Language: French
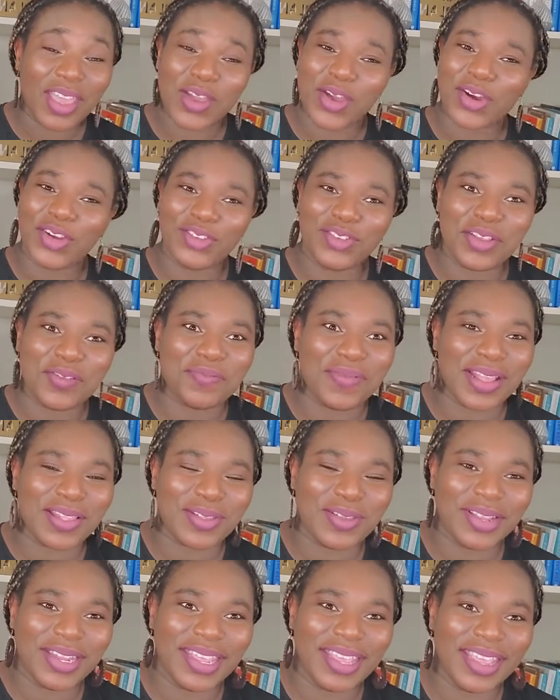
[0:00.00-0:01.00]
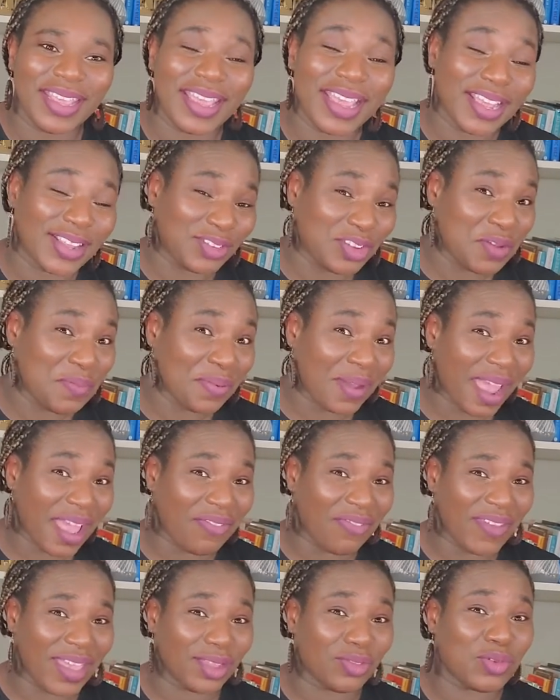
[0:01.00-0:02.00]
Quand tu es passionné, tu es prêt à
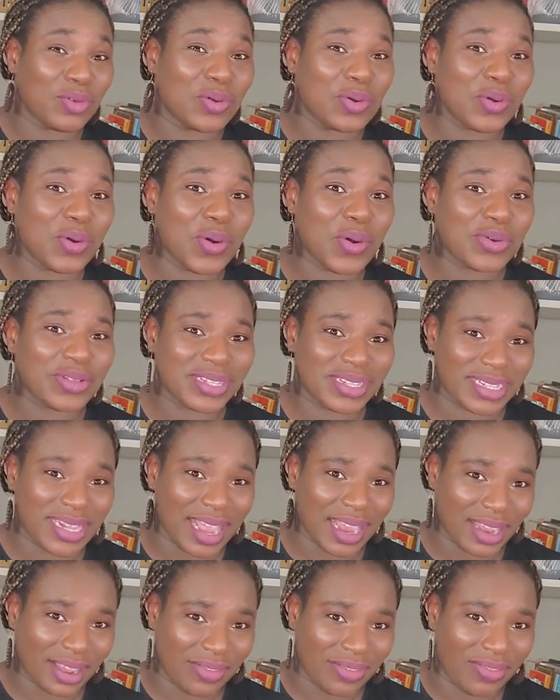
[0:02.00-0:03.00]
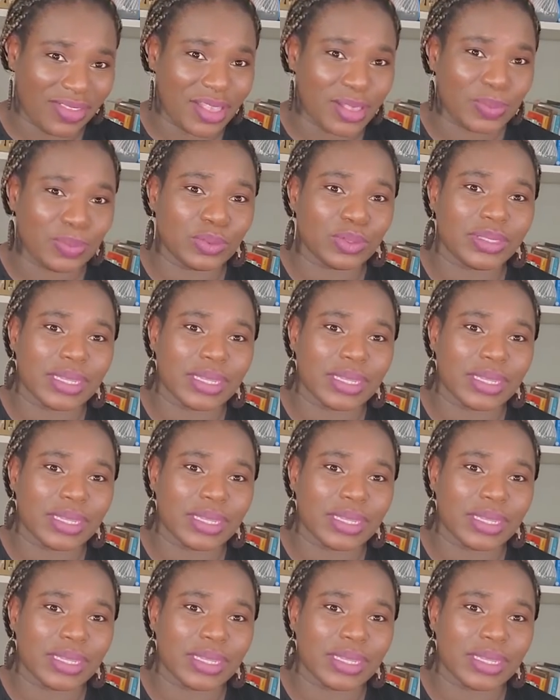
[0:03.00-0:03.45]
faire de grands sacrifices